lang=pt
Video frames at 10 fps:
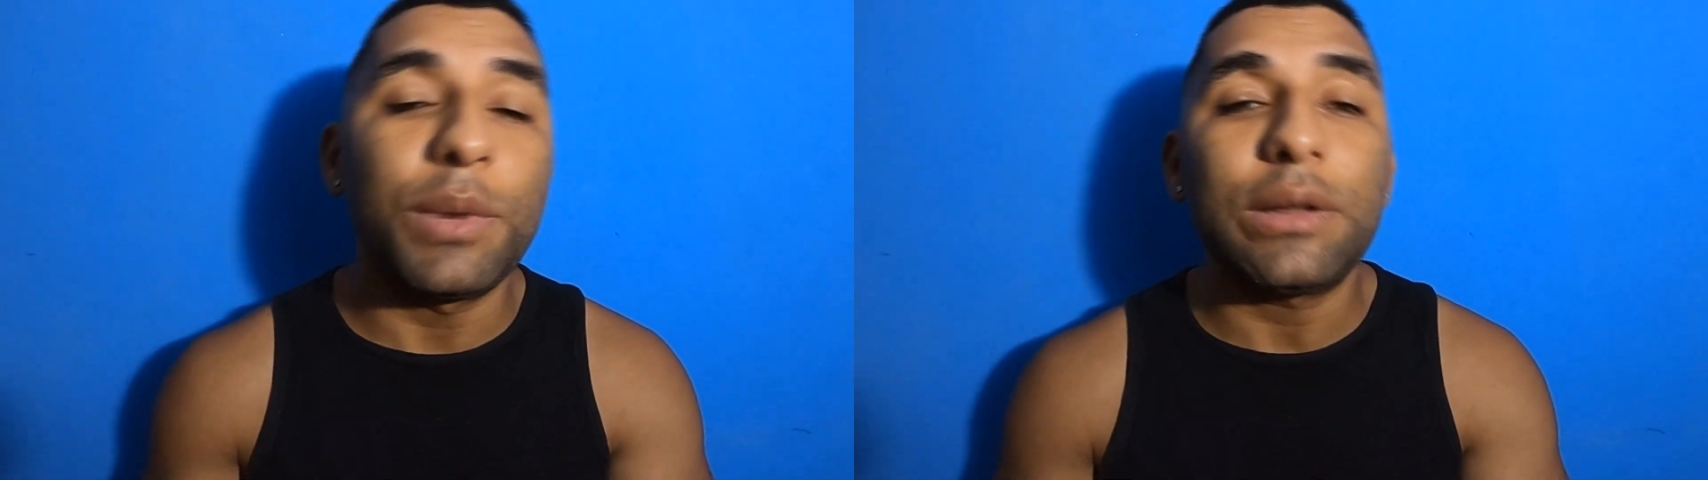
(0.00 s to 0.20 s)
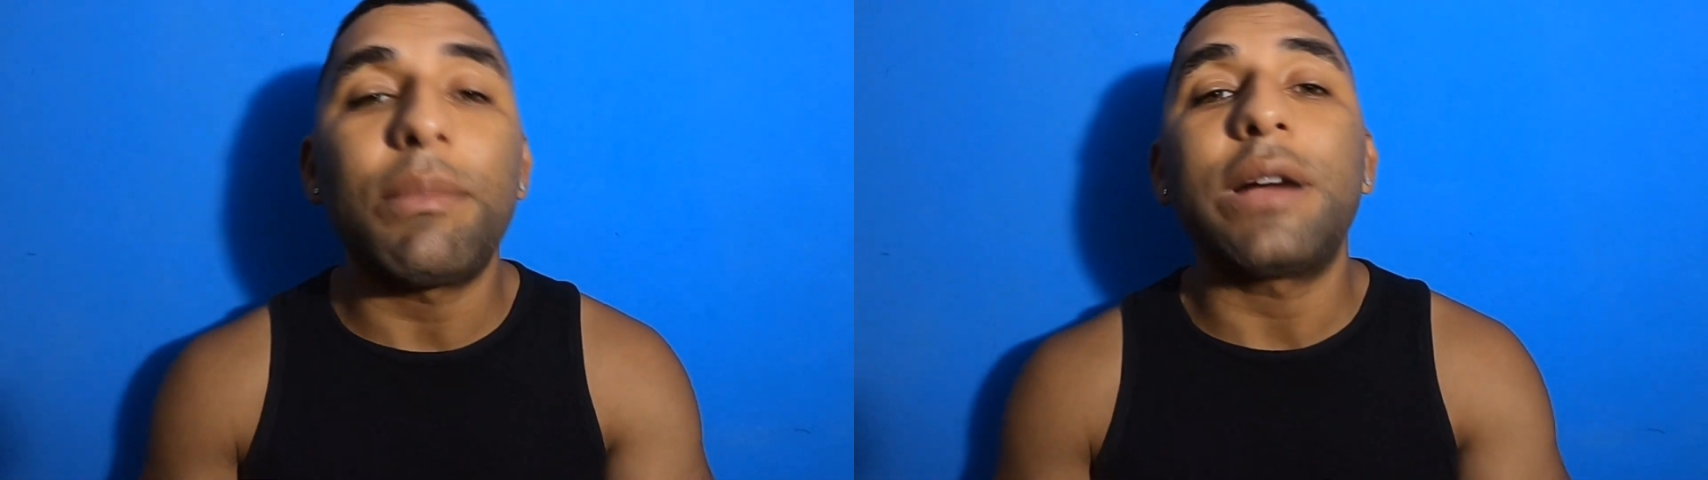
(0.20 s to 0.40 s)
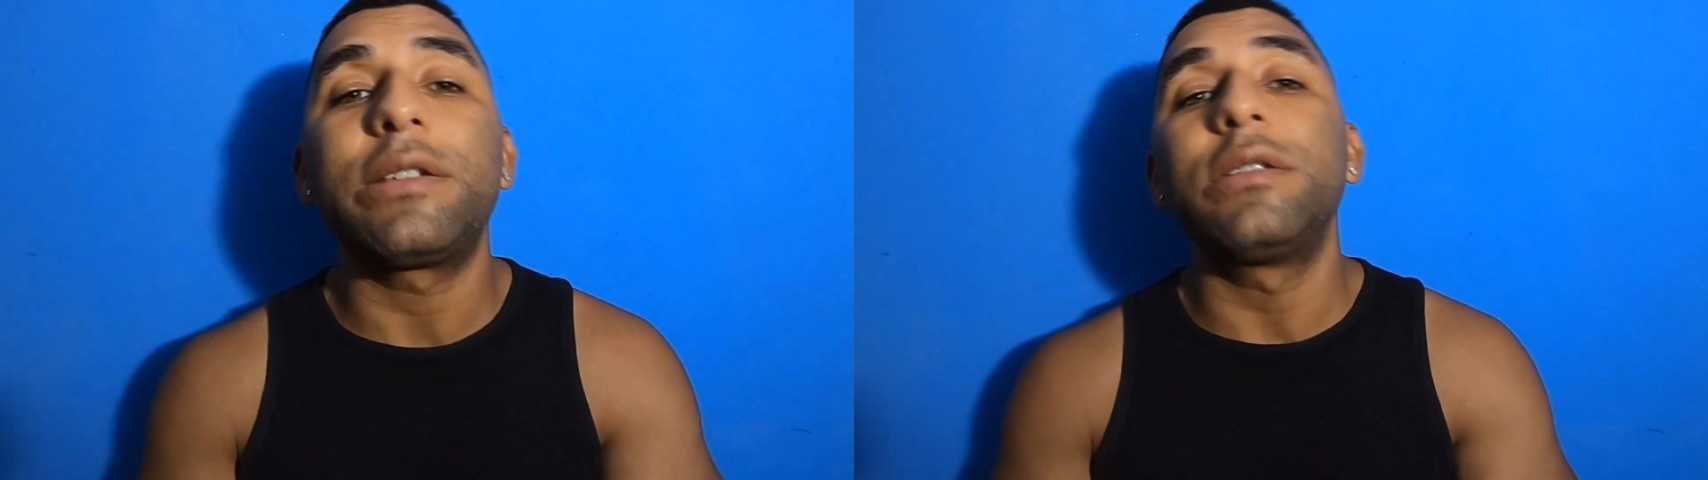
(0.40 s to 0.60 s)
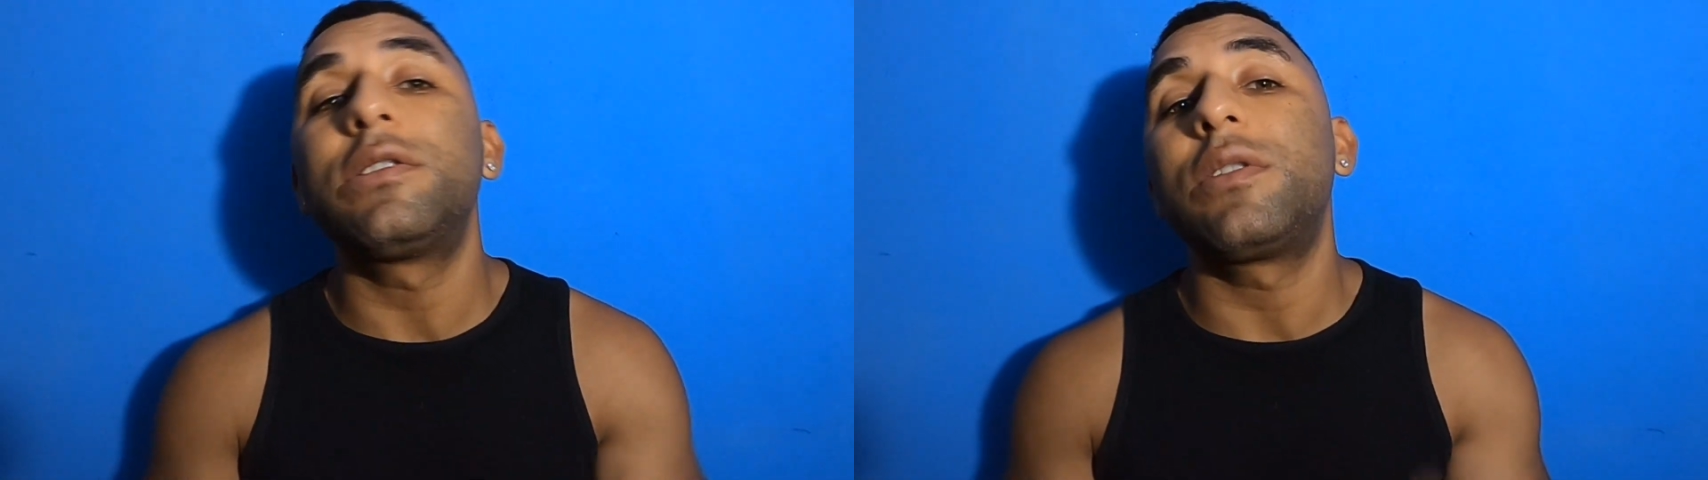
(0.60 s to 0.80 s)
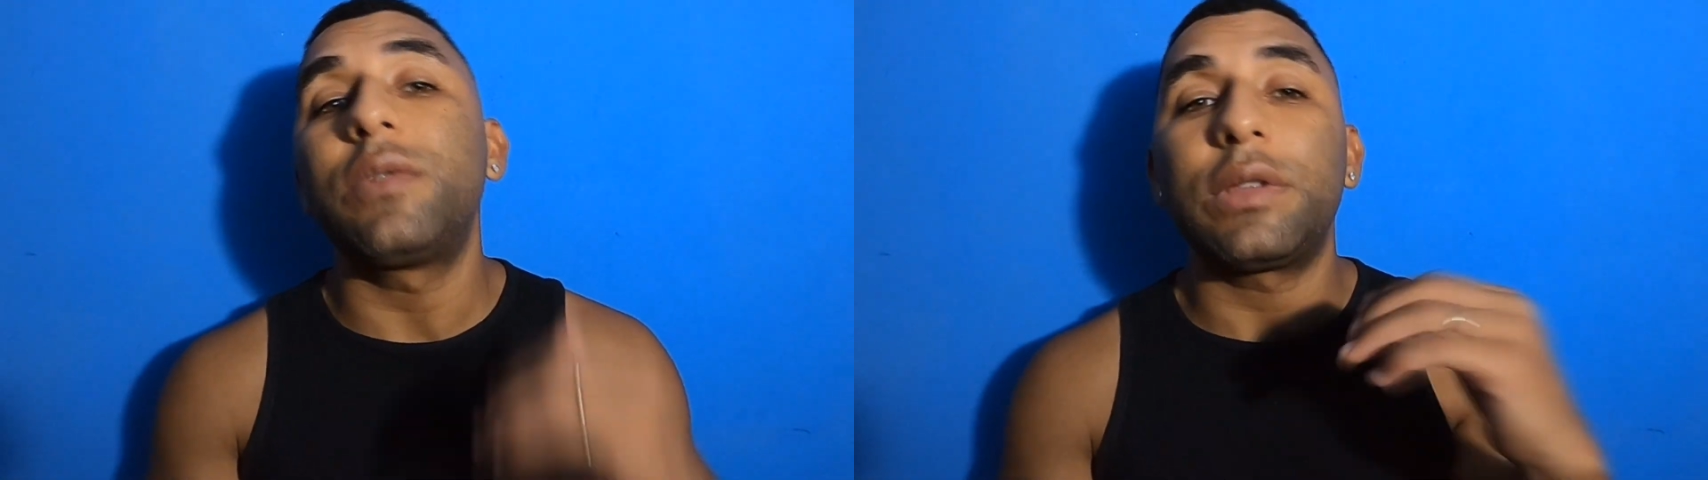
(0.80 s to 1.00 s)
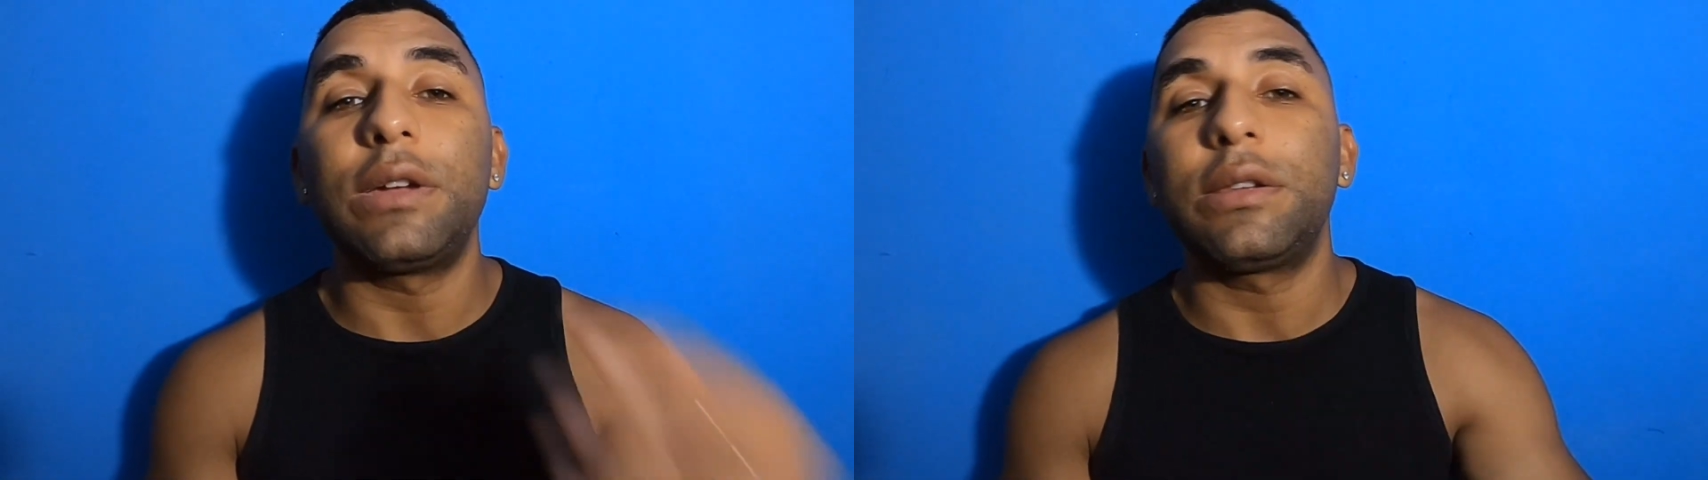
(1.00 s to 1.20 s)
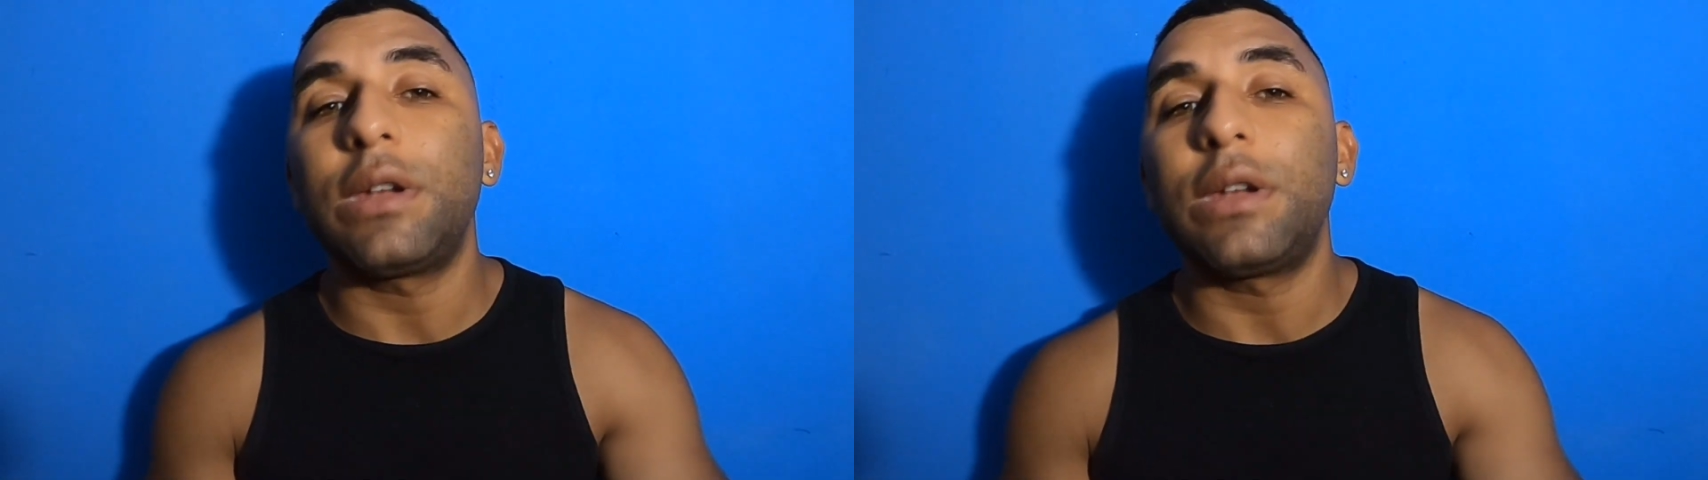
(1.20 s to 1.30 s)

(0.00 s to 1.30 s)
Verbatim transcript: comenta bastante que eu vou estar tá